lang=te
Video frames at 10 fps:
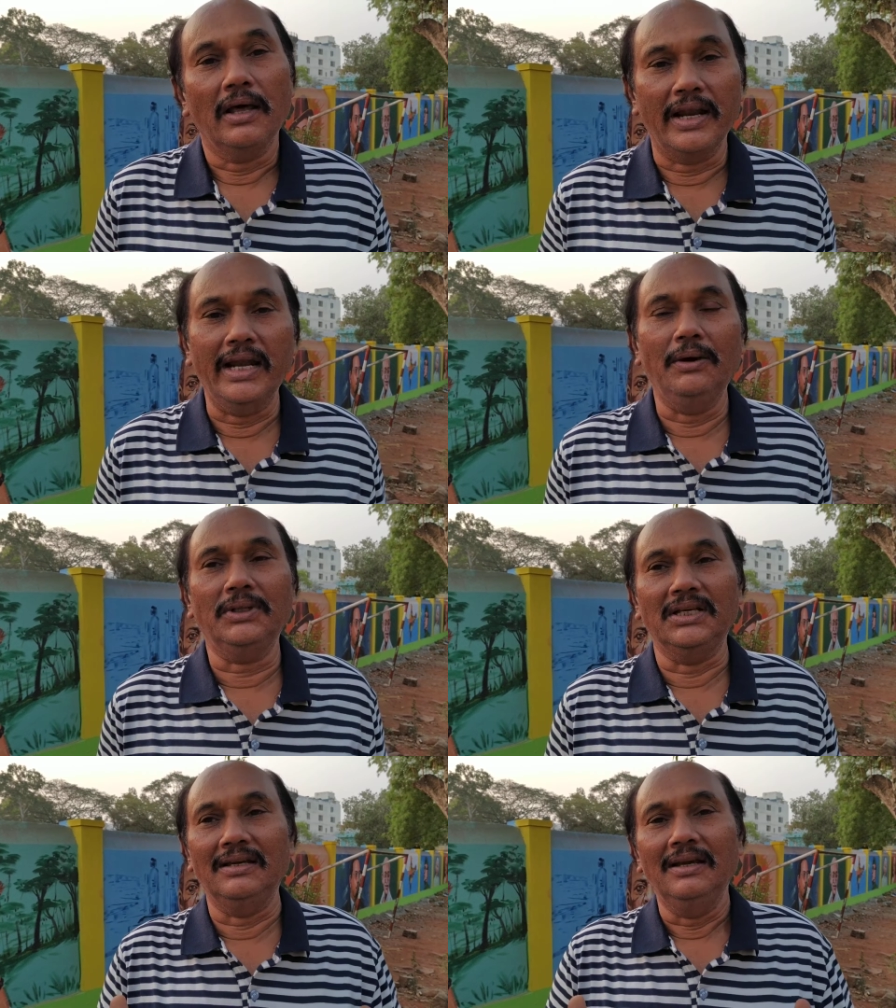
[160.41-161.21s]

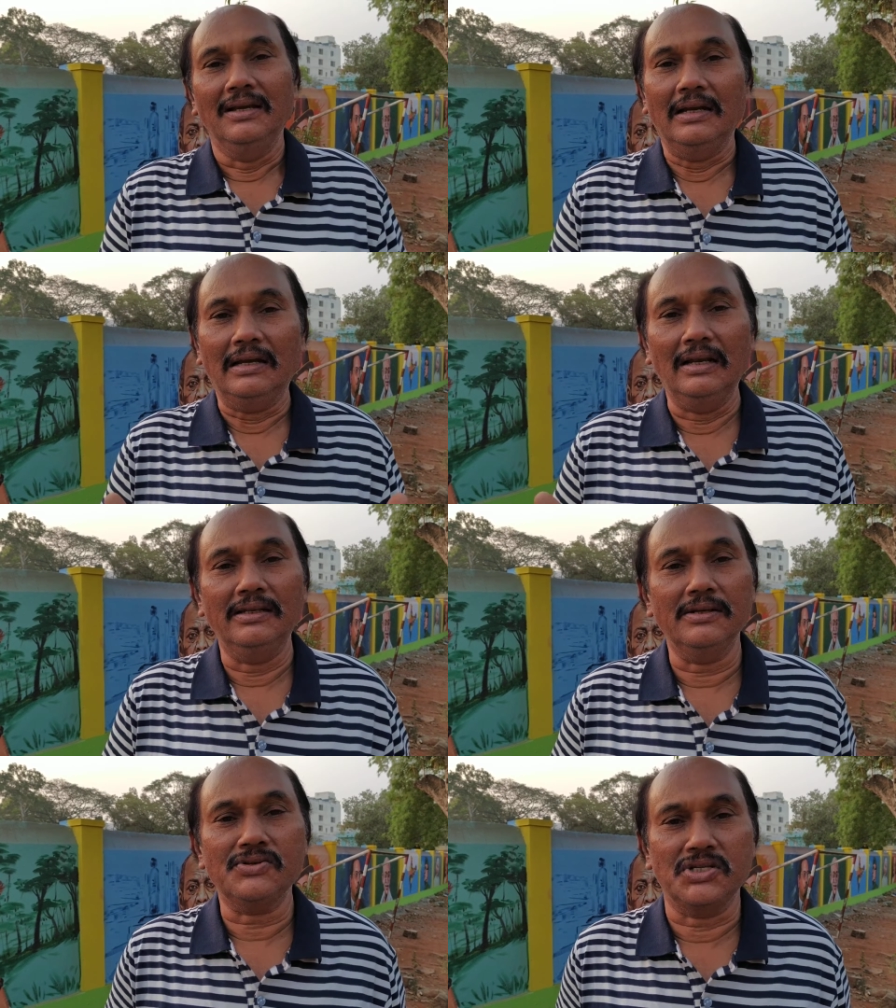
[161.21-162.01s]
రెండవది
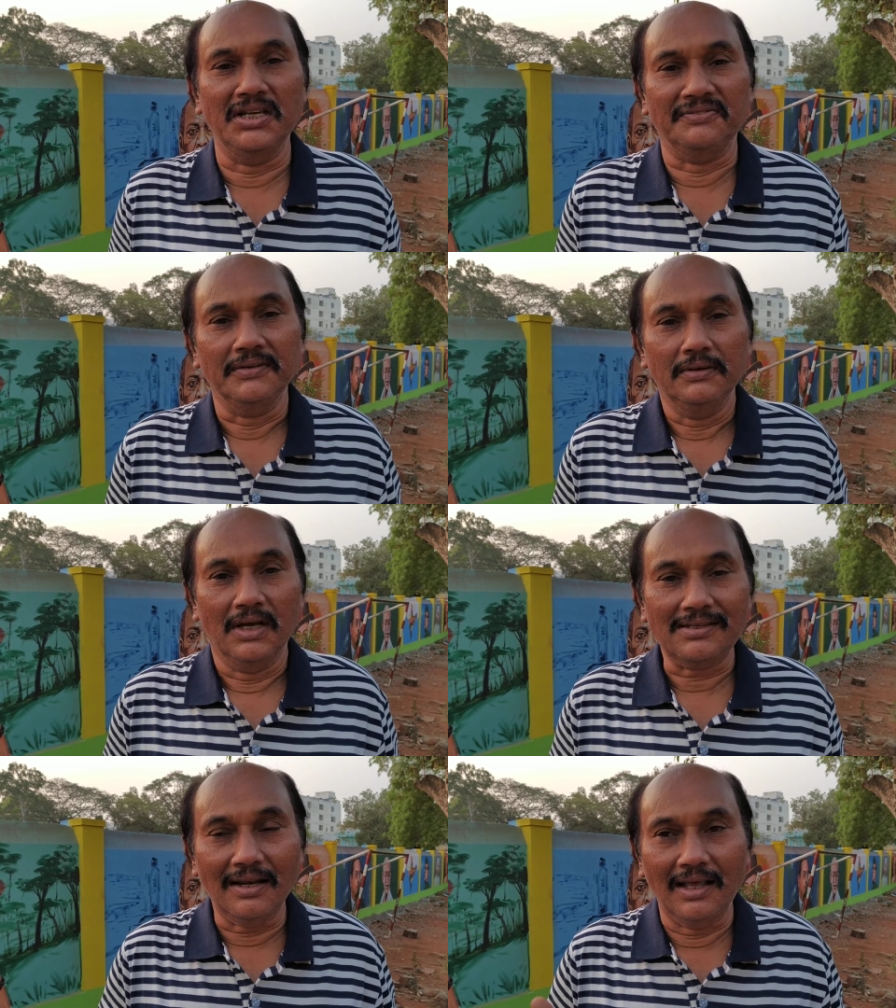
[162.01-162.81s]
ఇంటెలిజెన్స్ చీఫ్
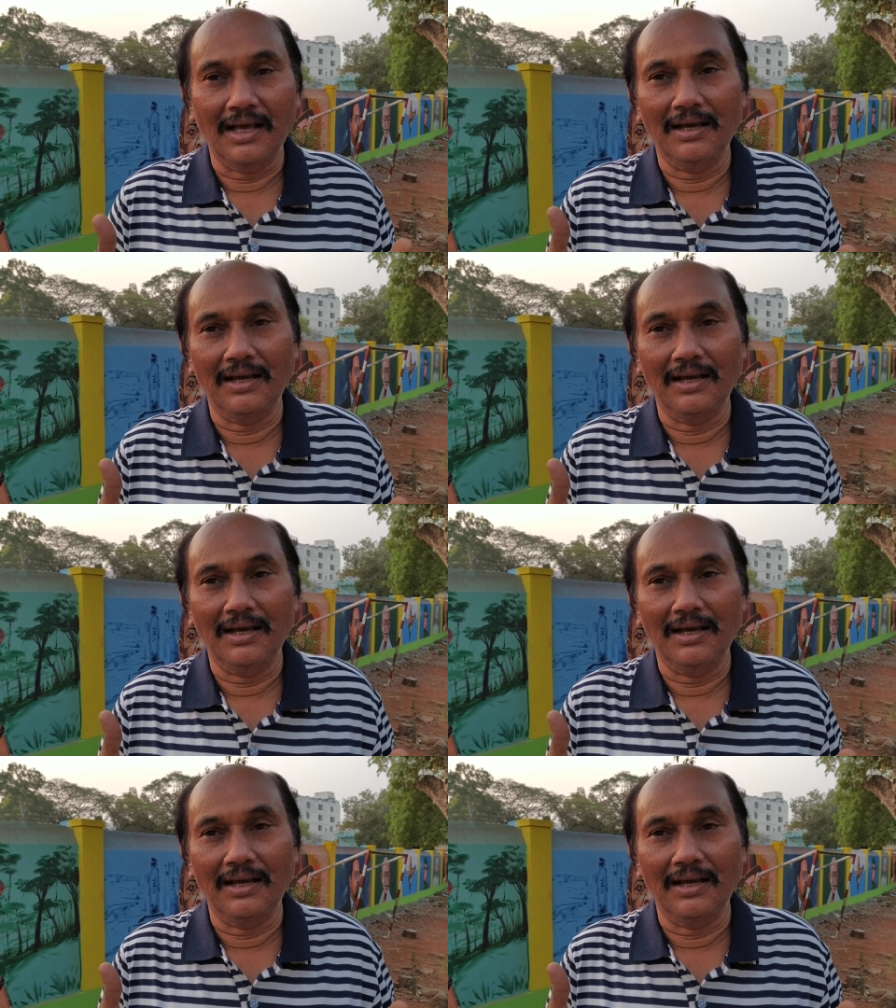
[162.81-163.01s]
అసలు